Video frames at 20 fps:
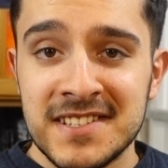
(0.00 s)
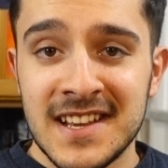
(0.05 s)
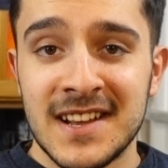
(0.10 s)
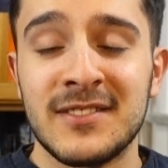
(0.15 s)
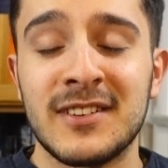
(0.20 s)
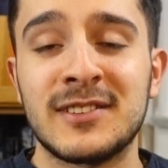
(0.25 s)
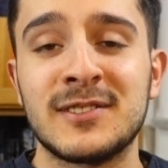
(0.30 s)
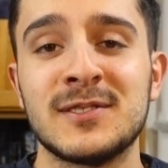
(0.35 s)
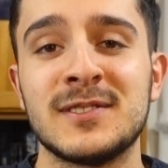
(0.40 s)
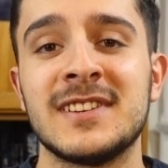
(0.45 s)

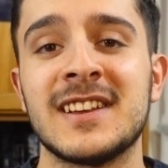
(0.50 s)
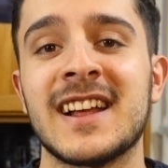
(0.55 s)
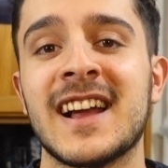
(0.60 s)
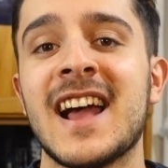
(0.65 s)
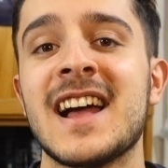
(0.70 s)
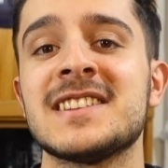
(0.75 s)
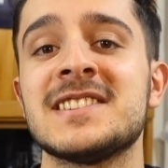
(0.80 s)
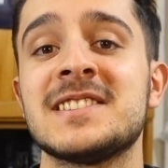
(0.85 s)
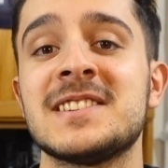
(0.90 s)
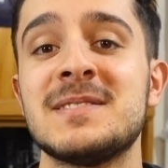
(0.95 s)
Salve a tutti
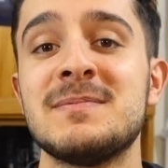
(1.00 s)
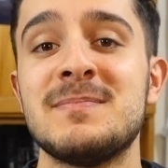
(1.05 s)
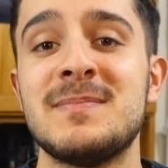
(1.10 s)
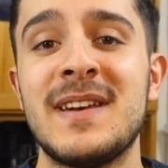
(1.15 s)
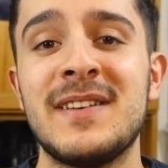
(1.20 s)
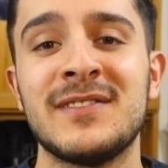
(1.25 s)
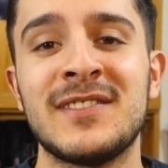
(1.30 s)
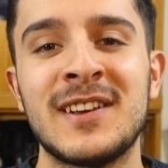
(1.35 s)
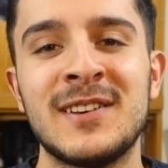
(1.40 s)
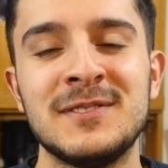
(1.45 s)
ragazzi,
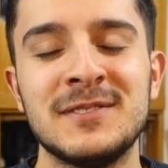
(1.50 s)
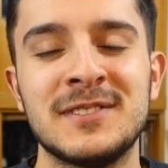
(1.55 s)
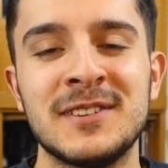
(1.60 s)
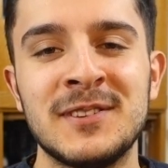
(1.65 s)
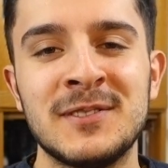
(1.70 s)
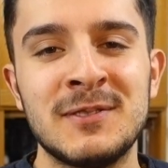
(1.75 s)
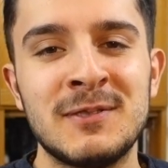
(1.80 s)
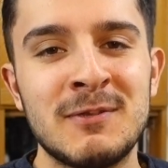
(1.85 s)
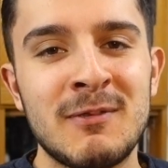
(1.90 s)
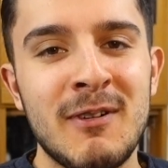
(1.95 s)
benvenuti
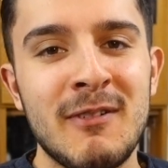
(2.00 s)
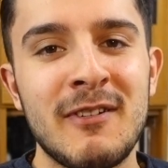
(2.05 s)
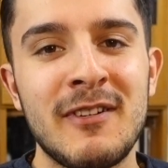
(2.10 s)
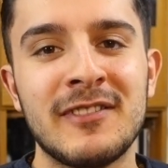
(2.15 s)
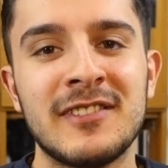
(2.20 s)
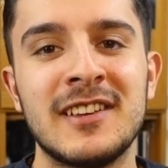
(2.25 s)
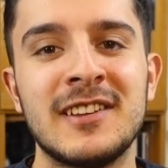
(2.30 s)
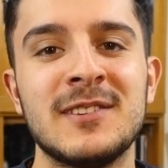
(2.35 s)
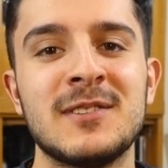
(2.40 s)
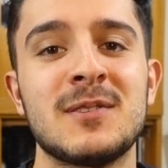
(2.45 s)
in un nuovo
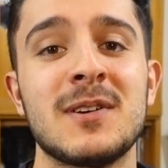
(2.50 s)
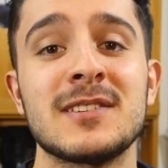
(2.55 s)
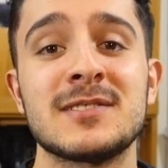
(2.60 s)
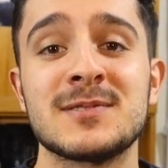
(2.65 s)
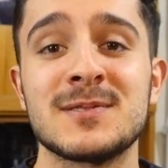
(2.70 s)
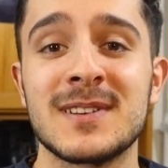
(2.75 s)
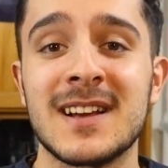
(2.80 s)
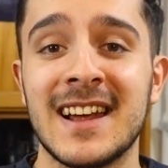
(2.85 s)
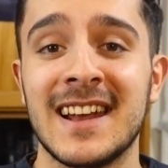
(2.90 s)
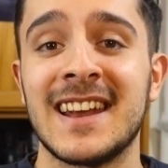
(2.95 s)
video qua
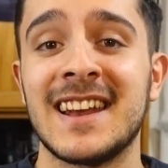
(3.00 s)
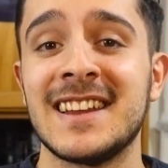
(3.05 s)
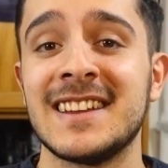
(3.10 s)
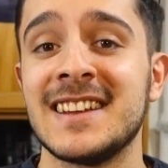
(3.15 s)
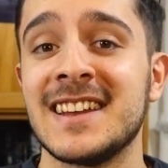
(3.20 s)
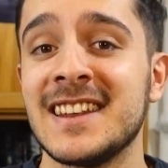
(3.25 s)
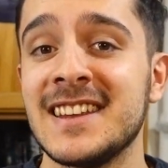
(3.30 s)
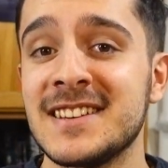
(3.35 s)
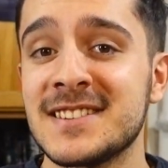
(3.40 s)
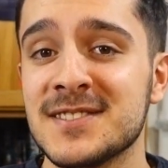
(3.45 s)
sul canale
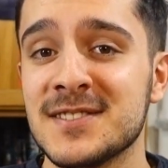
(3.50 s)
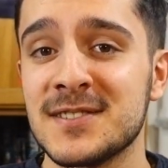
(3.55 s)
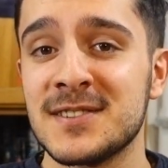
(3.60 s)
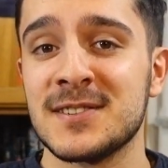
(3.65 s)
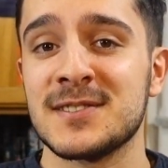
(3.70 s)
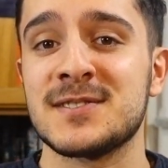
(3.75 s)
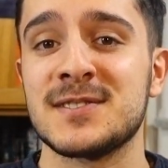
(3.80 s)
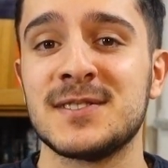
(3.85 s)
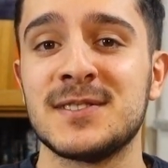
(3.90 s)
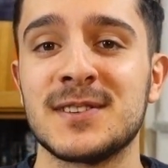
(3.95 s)
di Reason,
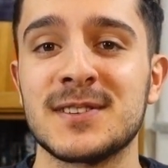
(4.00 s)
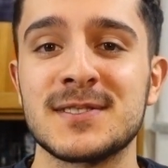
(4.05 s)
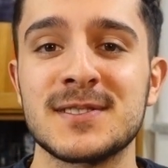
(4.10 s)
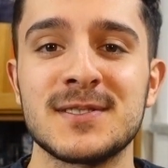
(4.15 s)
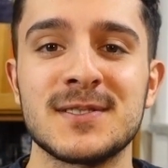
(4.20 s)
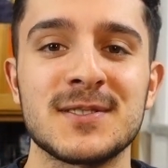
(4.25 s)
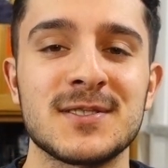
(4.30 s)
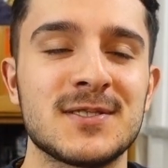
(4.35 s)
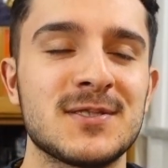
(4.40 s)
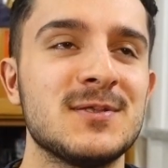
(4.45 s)
io sono lo
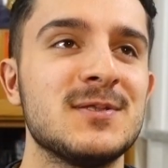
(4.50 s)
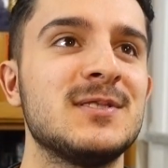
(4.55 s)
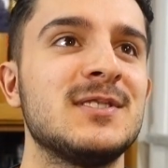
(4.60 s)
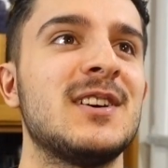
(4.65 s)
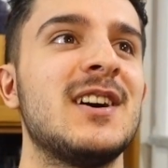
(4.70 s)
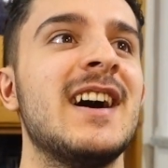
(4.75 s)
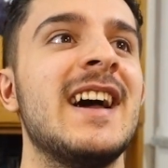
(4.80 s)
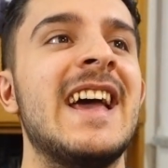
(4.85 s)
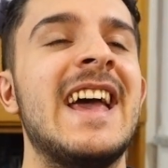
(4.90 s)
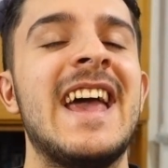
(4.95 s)

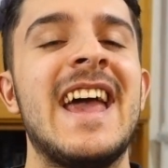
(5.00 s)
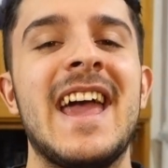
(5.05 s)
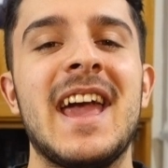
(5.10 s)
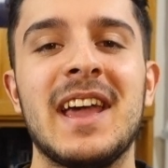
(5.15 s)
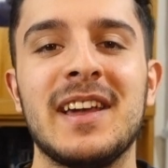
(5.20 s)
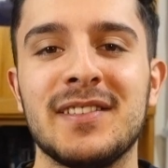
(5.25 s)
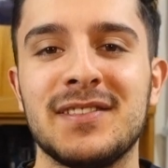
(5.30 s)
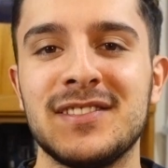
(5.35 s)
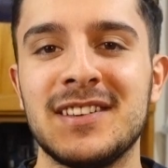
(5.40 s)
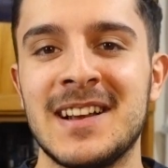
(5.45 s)
sconosciuto
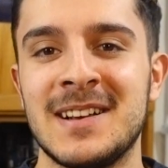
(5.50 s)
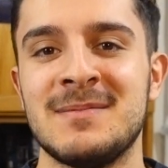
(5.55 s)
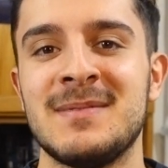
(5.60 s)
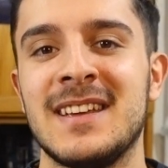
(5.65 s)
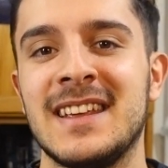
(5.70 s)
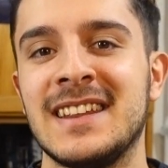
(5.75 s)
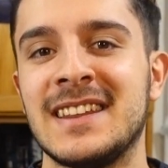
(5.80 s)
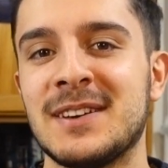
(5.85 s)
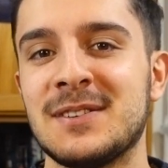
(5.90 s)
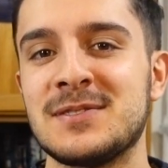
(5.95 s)
e
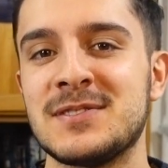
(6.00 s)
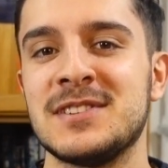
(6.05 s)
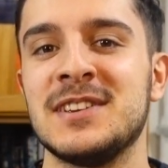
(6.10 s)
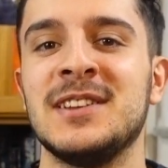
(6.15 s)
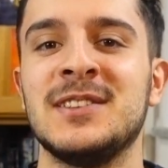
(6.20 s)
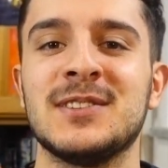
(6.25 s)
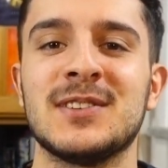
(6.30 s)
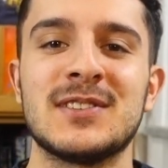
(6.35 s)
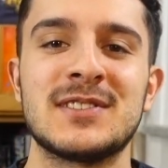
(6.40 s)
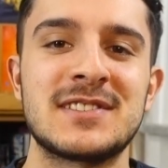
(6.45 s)
finalmente è
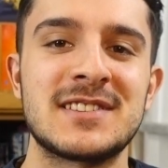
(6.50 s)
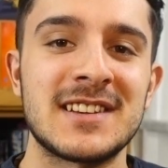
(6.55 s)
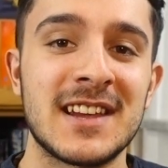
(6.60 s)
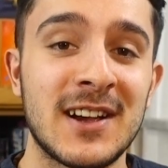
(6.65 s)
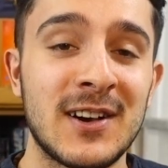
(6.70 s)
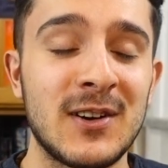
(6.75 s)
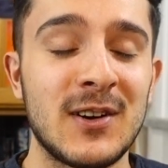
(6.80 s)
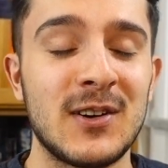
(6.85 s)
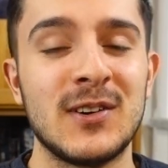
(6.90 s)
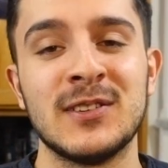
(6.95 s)
uscito il
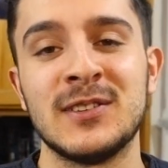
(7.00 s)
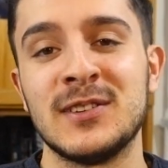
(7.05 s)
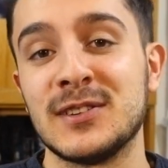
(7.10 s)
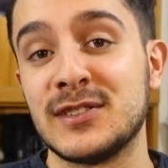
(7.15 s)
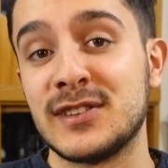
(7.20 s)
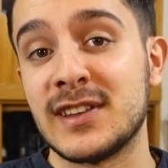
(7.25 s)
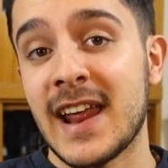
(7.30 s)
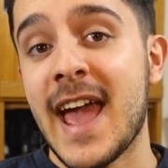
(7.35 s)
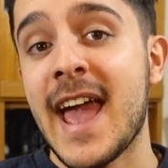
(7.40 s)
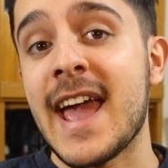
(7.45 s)

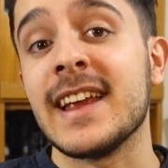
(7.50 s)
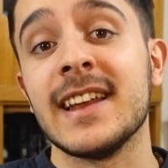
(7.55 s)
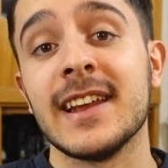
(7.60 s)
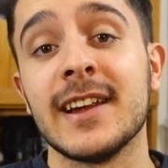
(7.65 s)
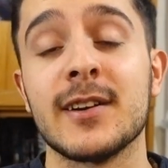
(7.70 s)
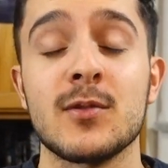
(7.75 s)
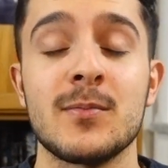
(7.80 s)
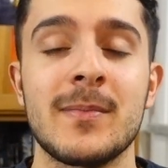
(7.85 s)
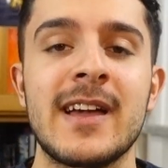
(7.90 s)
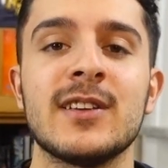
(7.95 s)
secondo
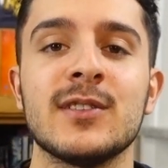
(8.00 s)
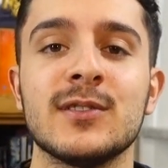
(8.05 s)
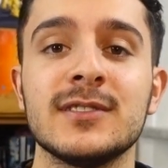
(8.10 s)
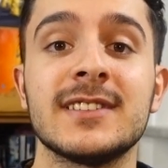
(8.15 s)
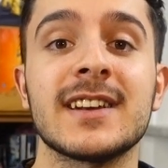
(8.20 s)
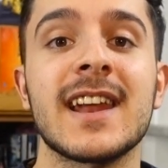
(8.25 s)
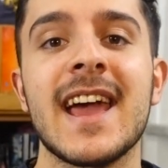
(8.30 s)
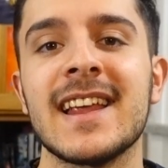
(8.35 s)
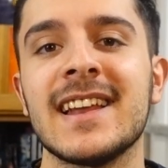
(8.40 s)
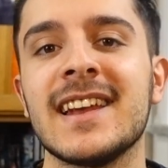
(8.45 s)
trailer, o meglio il
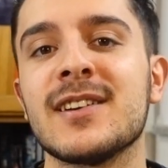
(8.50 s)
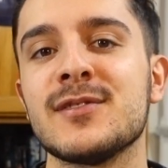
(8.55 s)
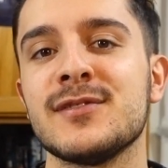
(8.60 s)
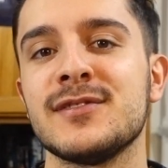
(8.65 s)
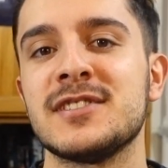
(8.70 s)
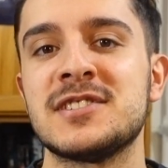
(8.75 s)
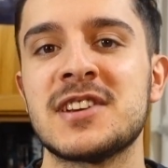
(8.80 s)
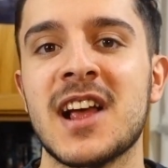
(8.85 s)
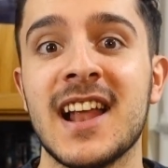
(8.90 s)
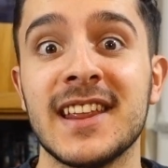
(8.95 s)
trailer
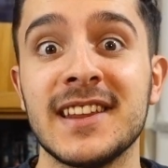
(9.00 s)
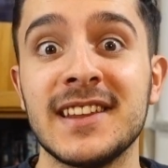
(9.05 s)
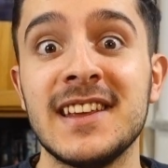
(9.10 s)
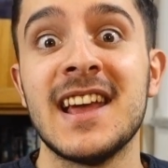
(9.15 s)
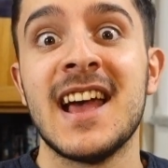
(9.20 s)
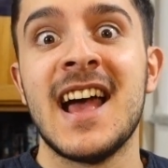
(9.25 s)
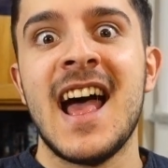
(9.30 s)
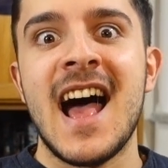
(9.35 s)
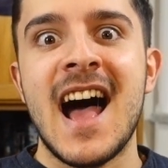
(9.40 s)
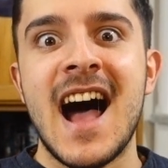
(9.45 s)
ufficiale
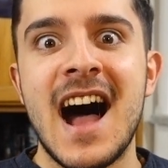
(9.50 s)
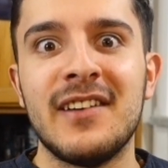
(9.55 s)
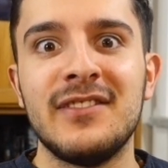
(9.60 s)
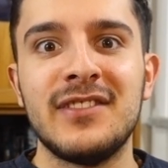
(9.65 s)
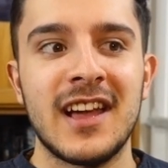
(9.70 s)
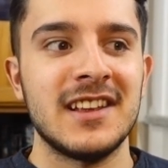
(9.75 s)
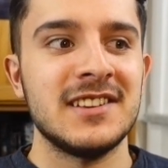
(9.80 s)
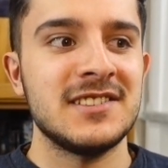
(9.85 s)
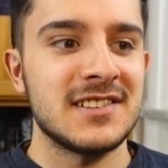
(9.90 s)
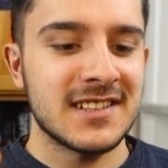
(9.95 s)
di
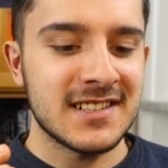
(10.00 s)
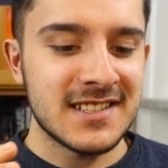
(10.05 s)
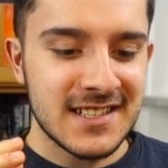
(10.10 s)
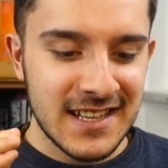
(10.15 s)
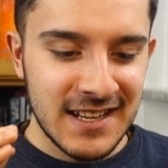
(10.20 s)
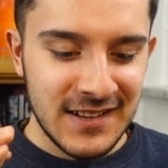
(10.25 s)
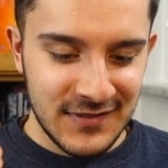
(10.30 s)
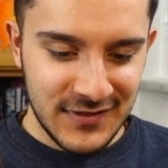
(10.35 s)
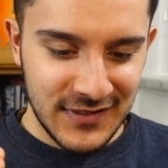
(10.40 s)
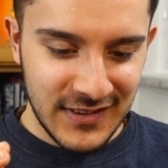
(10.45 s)
Avengers
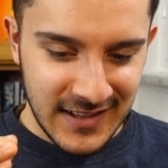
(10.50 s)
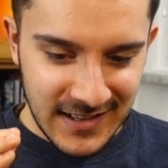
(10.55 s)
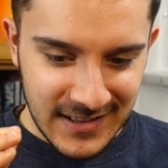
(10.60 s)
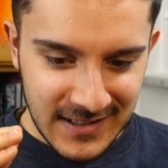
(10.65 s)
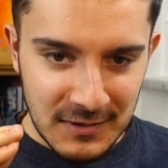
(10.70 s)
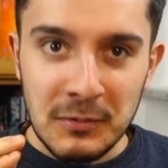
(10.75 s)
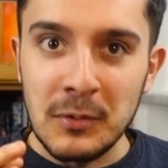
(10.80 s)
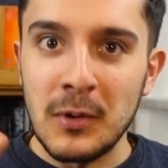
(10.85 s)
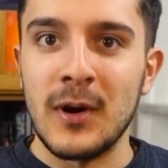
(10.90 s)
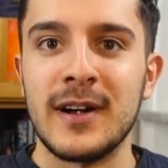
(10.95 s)

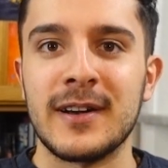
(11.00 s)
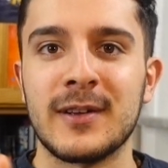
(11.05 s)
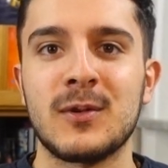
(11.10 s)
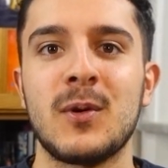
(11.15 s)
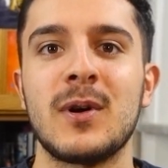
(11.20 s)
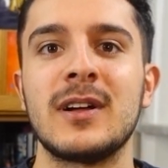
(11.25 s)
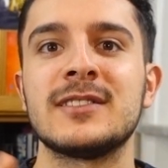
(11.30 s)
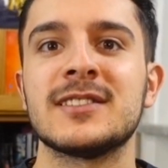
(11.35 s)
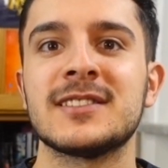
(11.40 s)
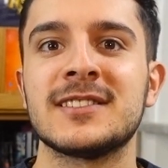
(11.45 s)
Infinity War.
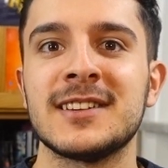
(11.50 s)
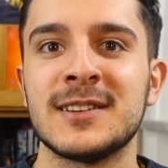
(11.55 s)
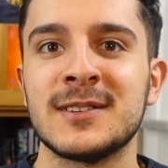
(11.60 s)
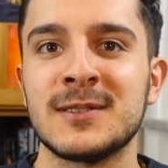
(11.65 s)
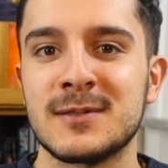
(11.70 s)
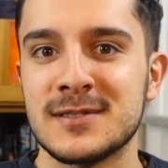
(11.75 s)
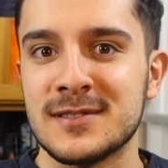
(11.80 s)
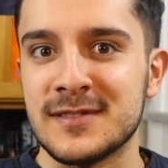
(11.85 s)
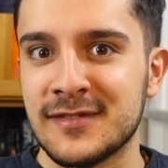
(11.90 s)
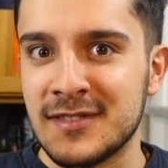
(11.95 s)
Quanto
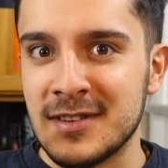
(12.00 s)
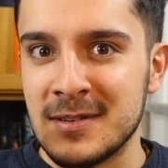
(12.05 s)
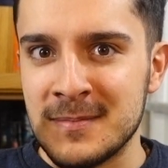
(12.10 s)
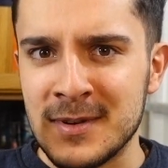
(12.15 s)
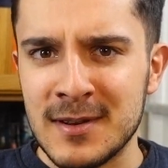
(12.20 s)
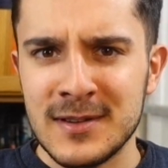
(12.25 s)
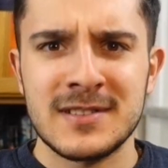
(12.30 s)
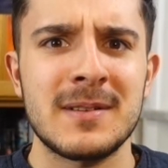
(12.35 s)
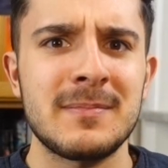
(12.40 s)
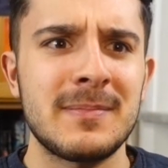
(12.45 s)
attendo questo film
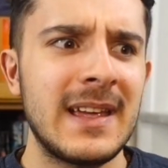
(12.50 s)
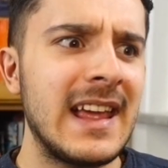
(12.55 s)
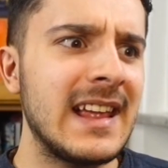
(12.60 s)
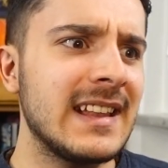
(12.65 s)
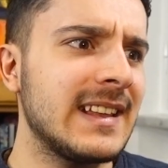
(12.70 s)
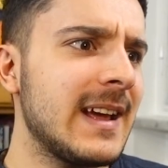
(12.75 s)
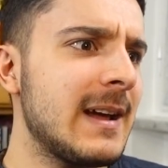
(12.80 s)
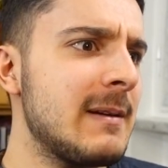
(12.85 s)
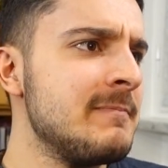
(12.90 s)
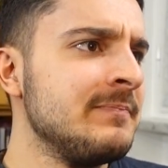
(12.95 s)
lo
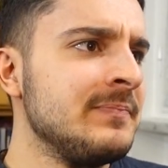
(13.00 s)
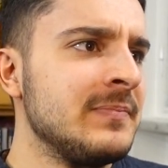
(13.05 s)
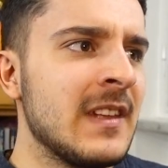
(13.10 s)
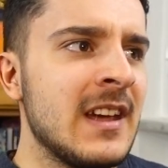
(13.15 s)
sapete,